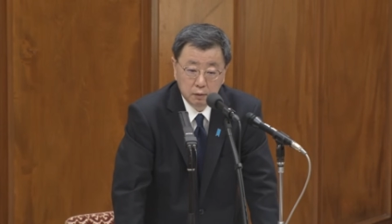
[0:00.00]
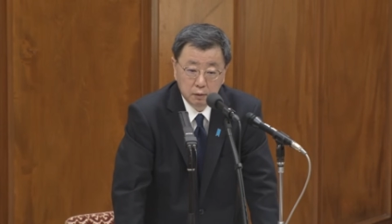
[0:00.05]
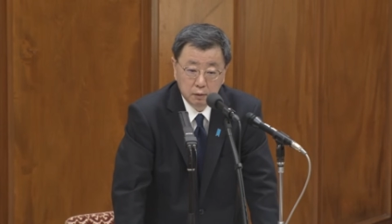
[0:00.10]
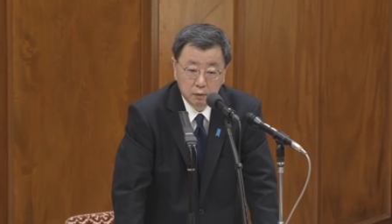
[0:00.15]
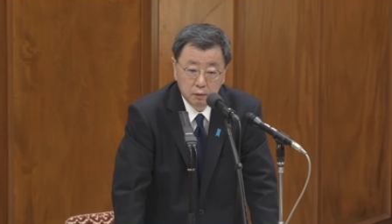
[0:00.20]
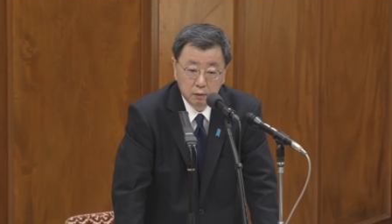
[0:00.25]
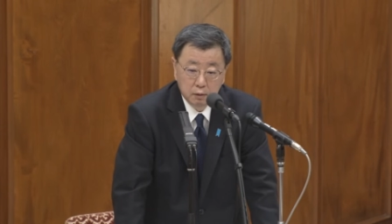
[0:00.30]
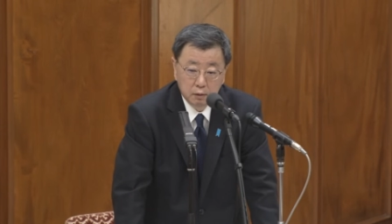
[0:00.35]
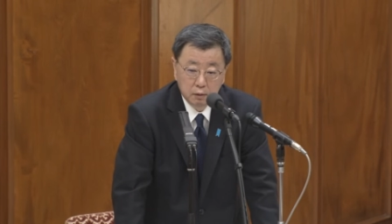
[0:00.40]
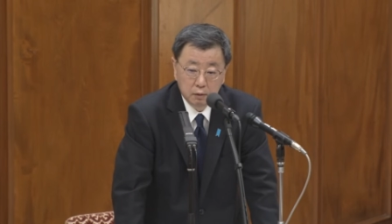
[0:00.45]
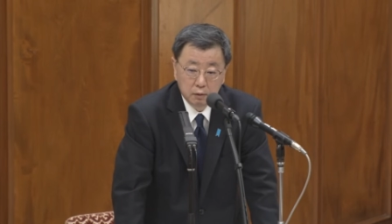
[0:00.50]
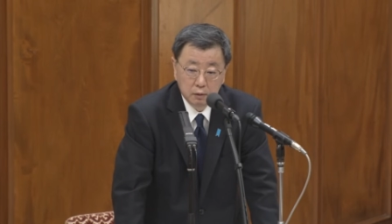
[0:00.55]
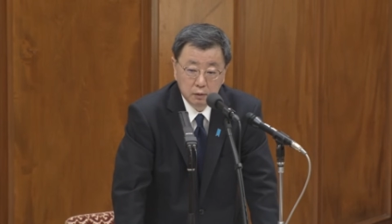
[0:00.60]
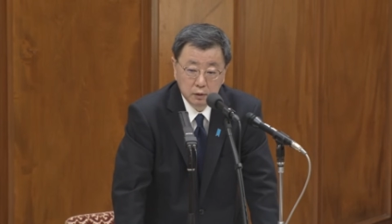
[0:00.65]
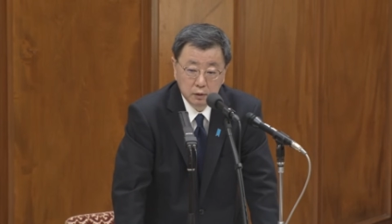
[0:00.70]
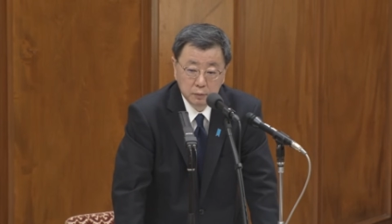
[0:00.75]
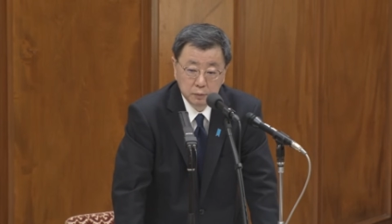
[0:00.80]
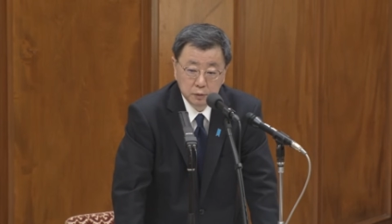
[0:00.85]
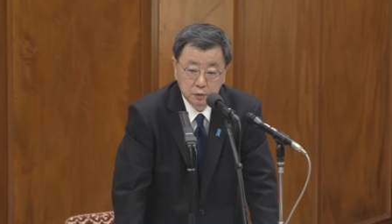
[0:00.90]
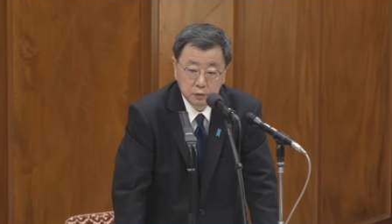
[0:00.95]
派閥の事
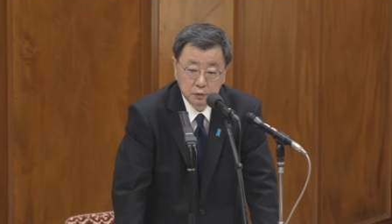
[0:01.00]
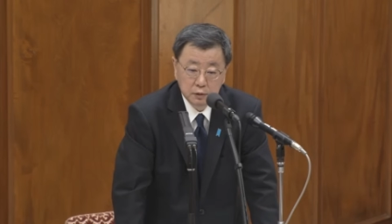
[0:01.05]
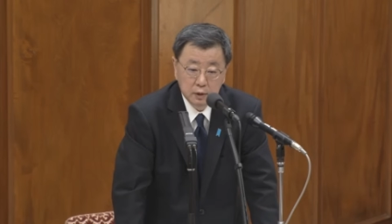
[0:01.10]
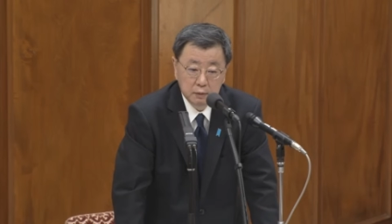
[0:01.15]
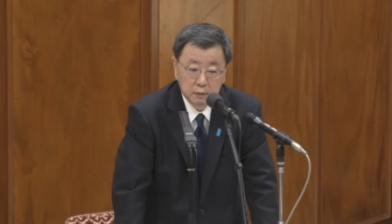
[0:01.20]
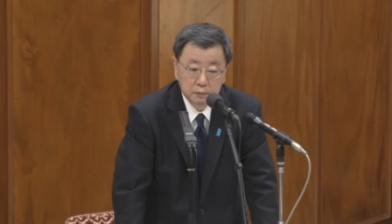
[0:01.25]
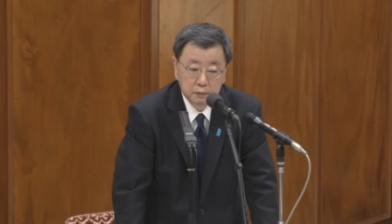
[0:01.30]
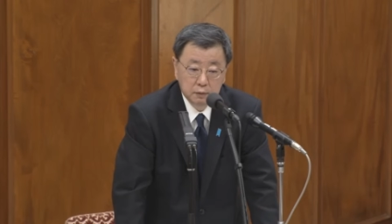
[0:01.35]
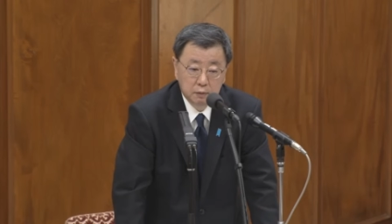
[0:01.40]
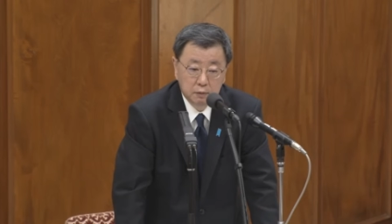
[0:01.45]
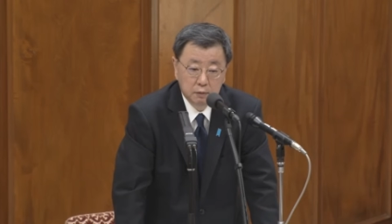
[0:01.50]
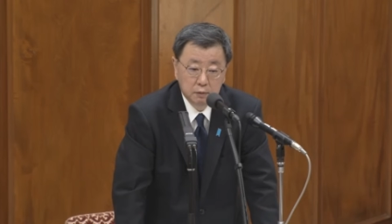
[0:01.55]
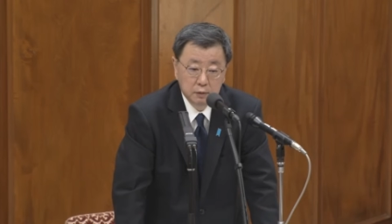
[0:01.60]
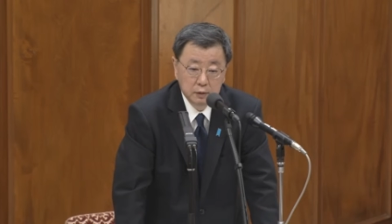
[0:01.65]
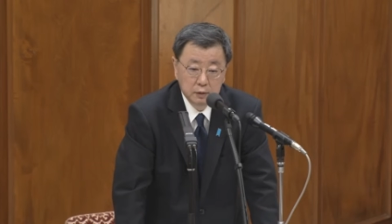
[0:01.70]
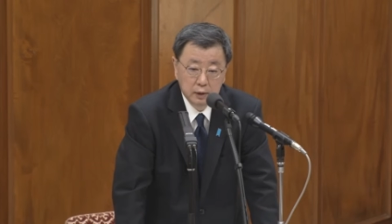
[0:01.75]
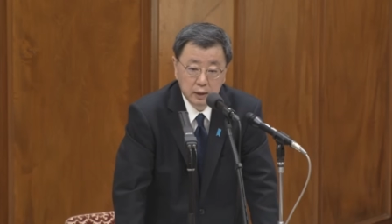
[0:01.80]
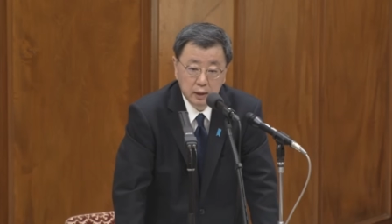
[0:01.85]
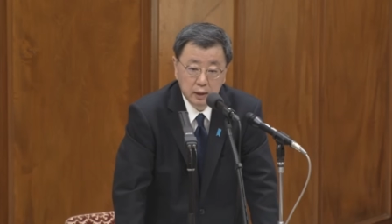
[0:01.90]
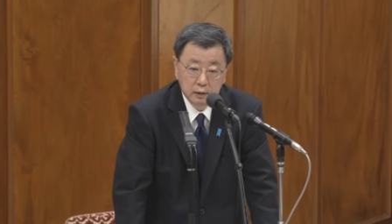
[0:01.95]
務局からですね、